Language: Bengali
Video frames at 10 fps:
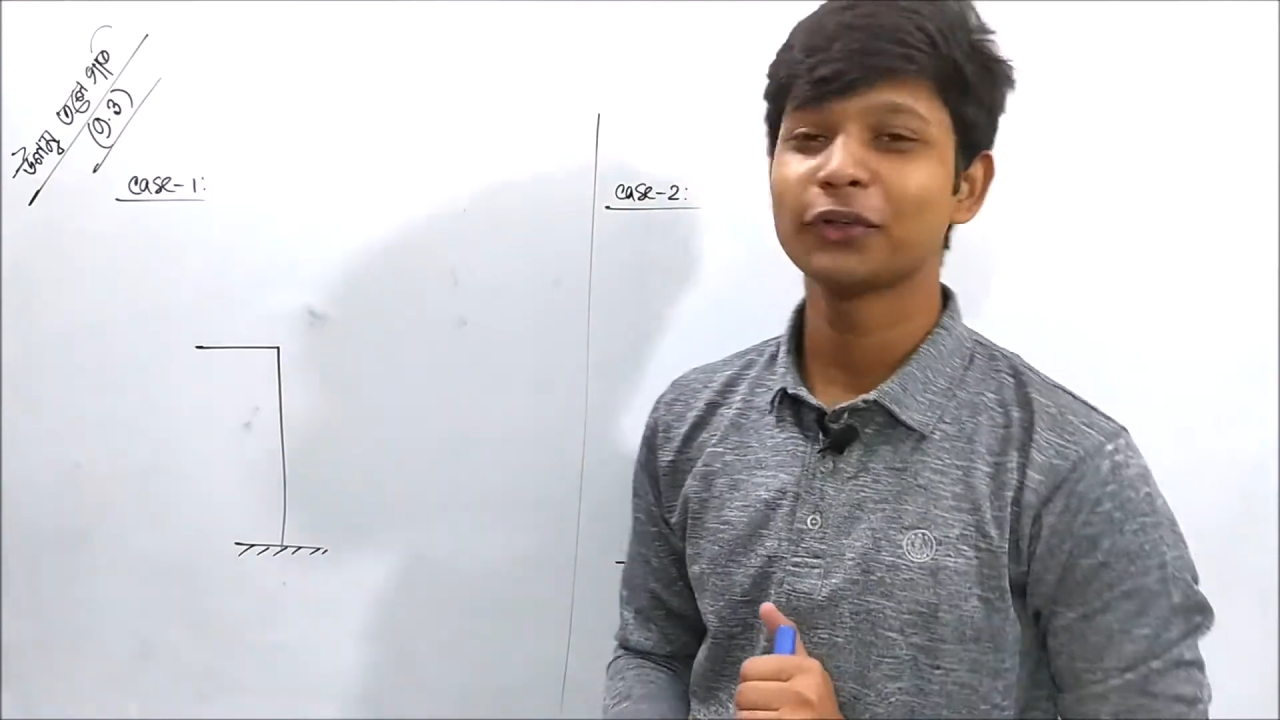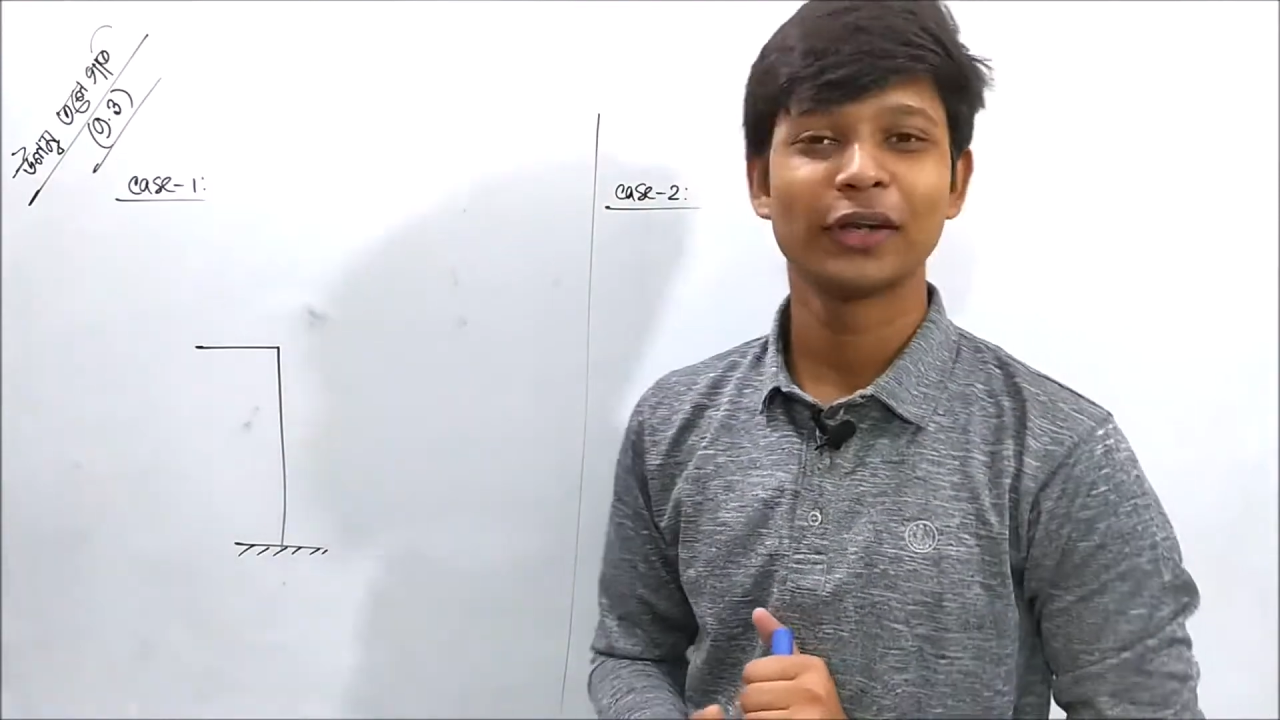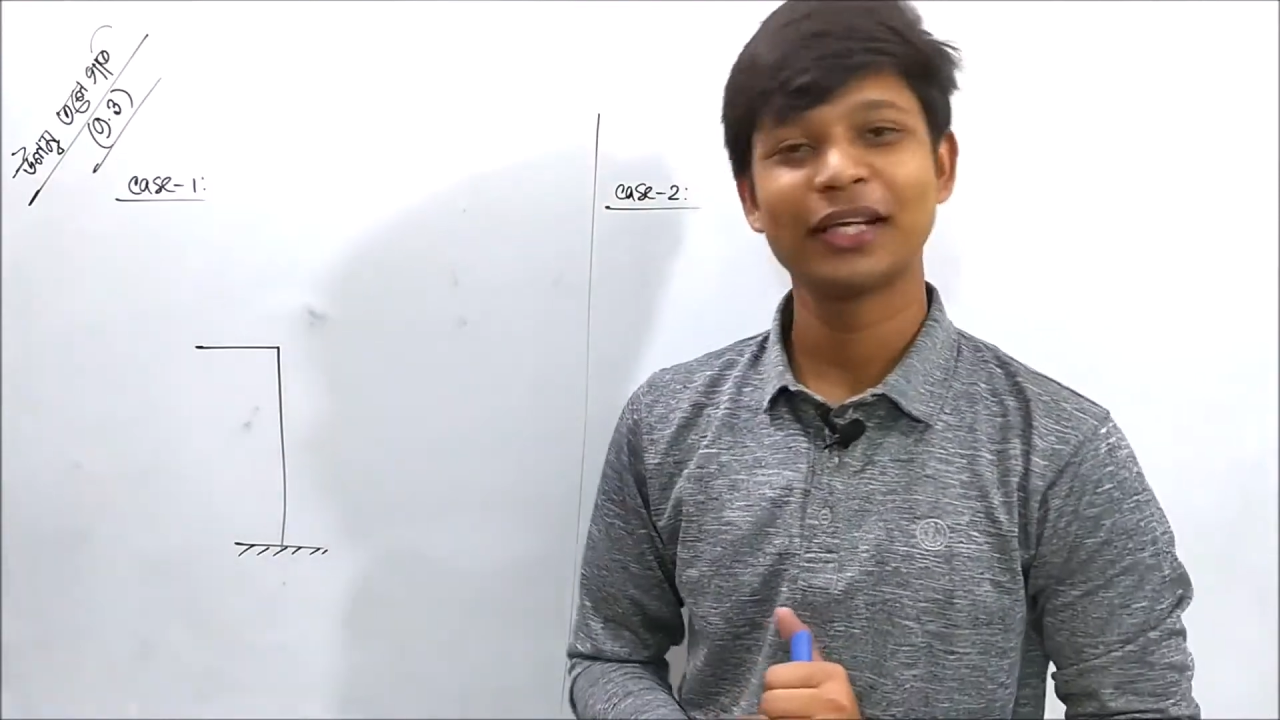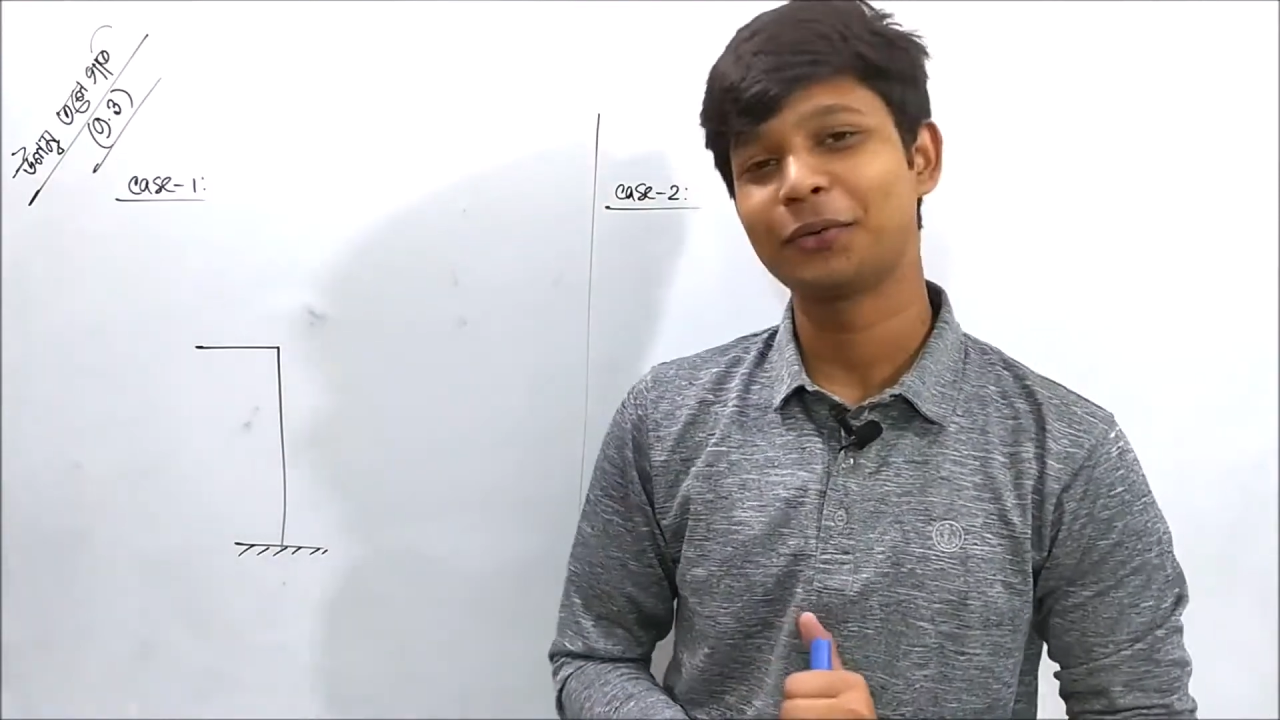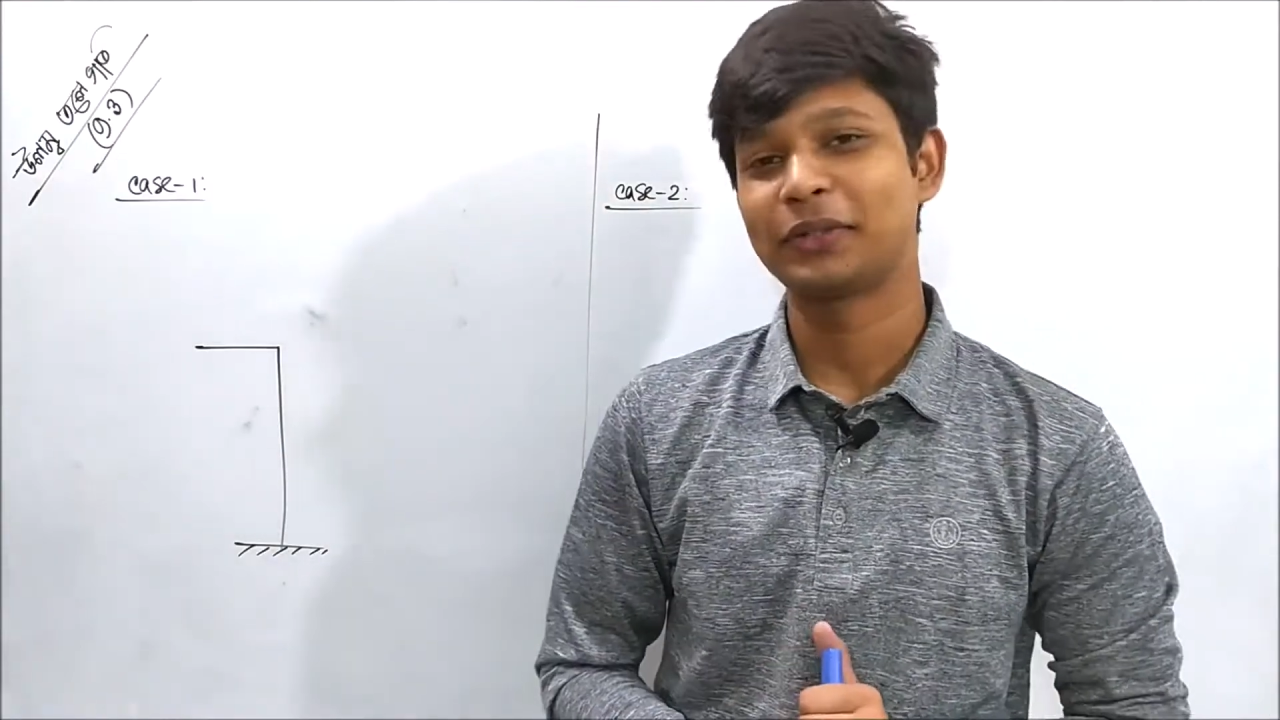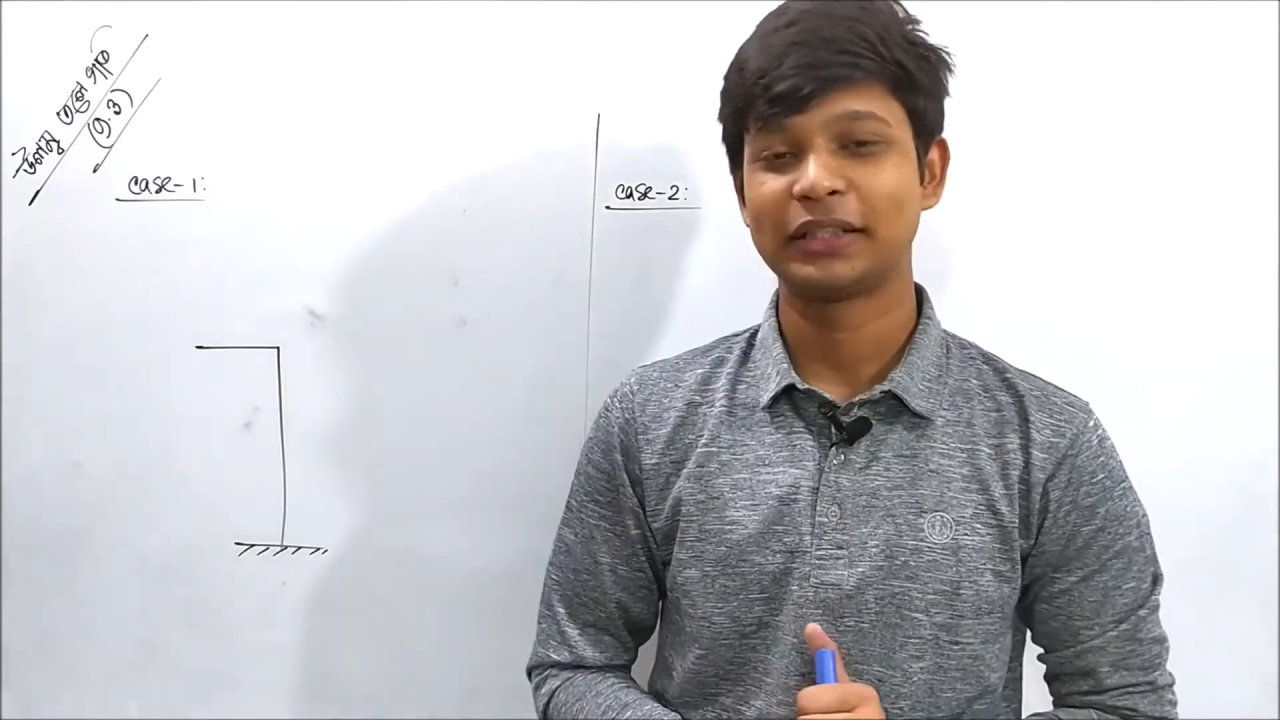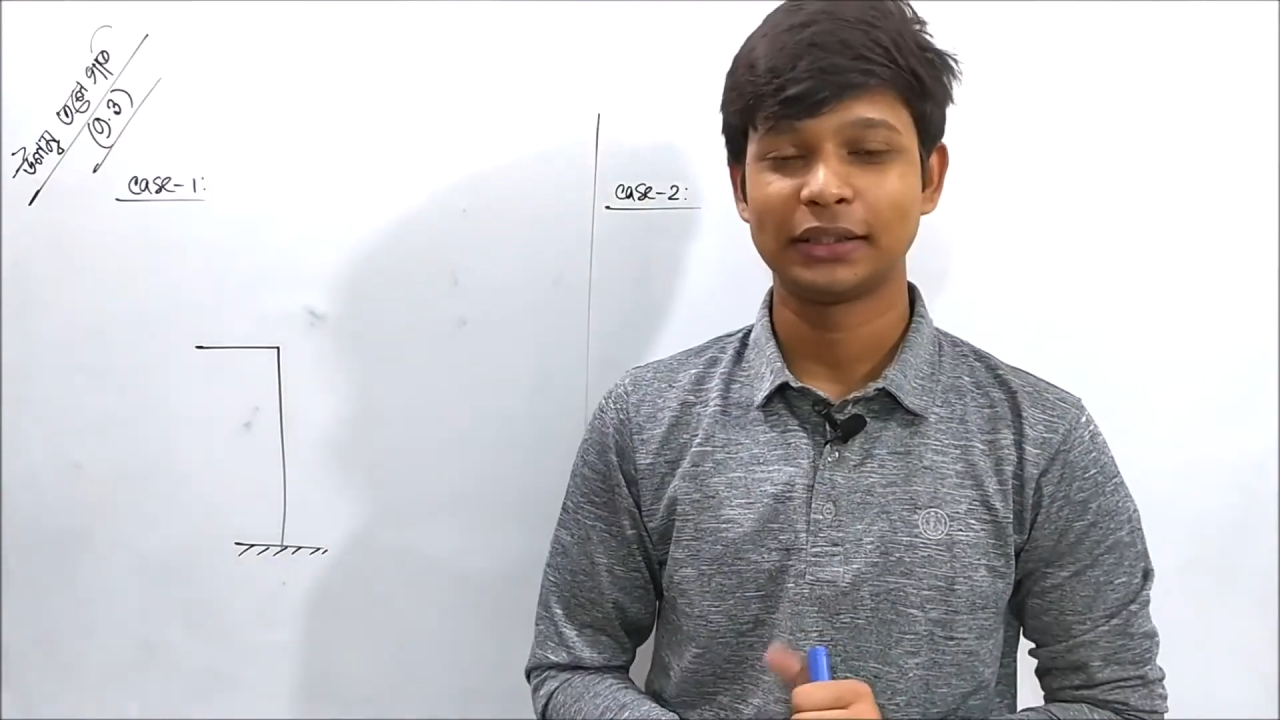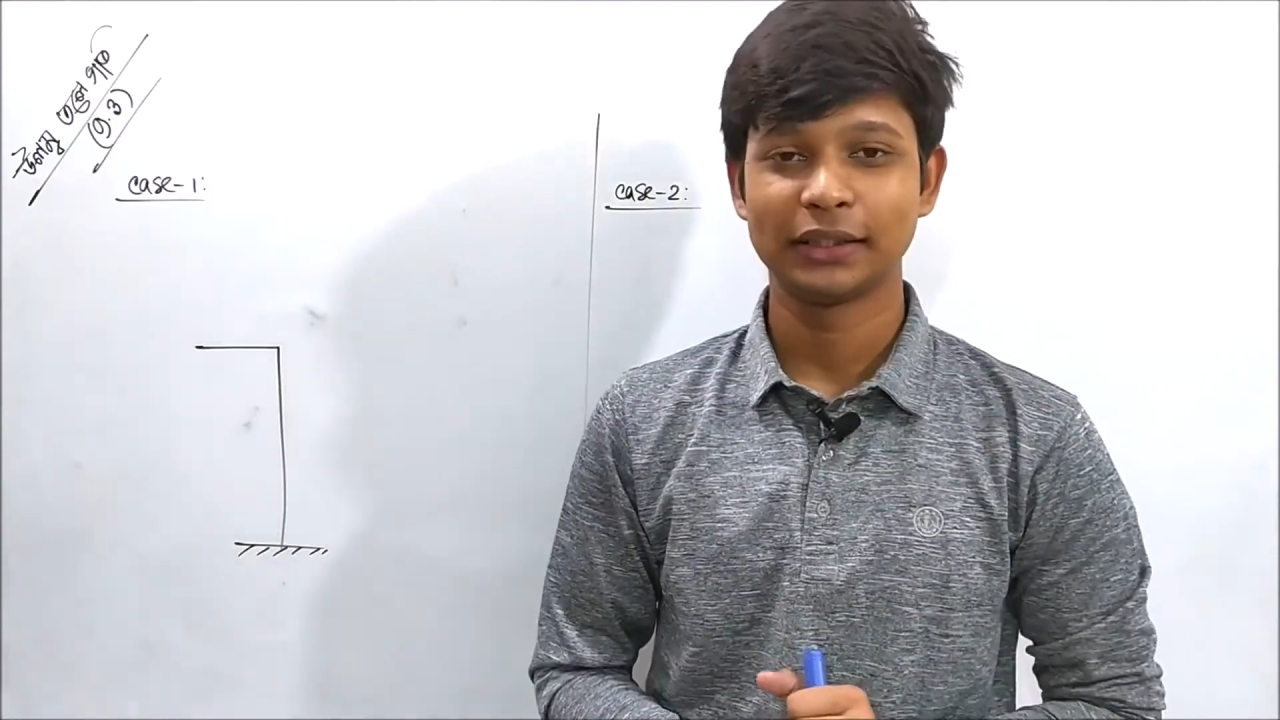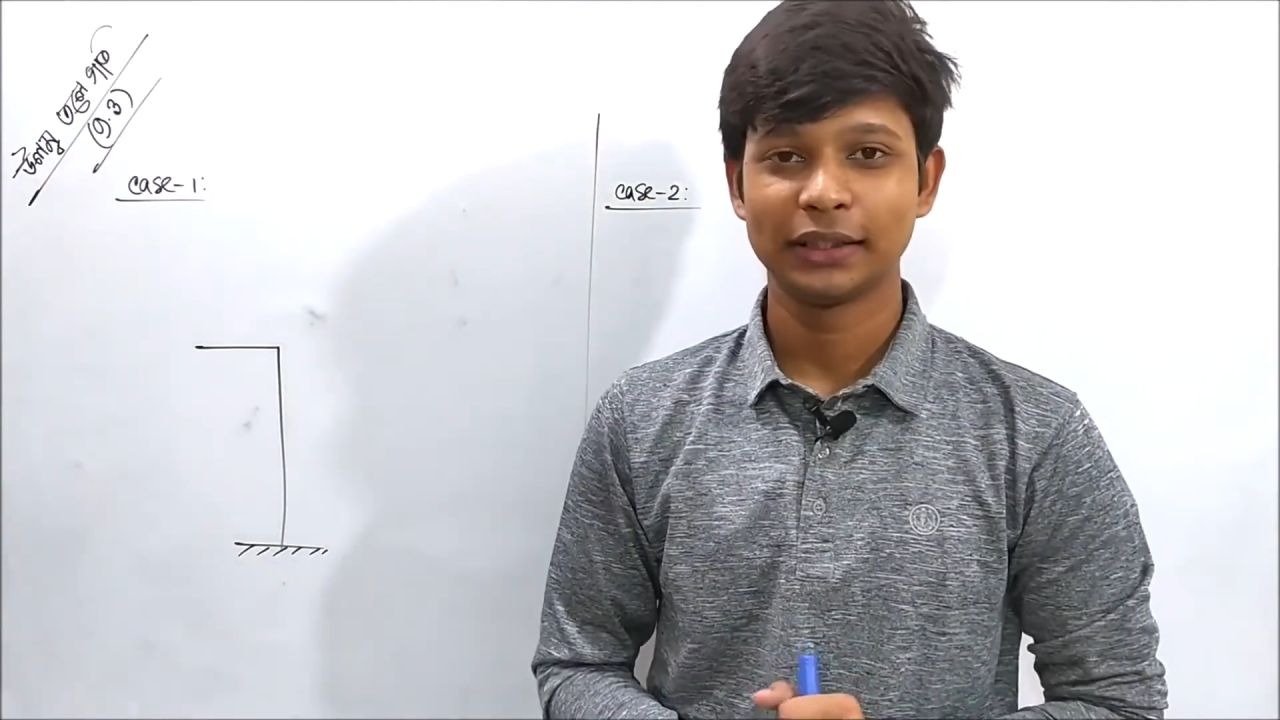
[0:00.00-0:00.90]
তলে গতি